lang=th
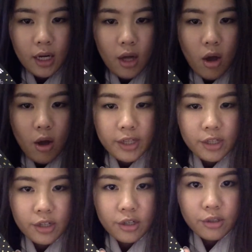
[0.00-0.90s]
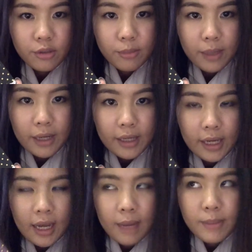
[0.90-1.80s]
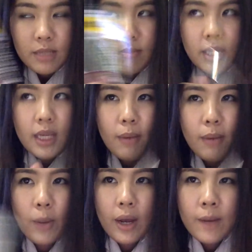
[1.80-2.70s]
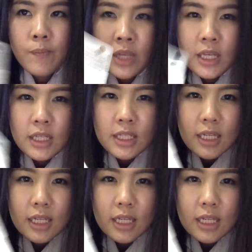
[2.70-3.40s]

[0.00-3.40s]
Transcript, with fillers: long and curl มานะคะมันจะมีแบบว่าที่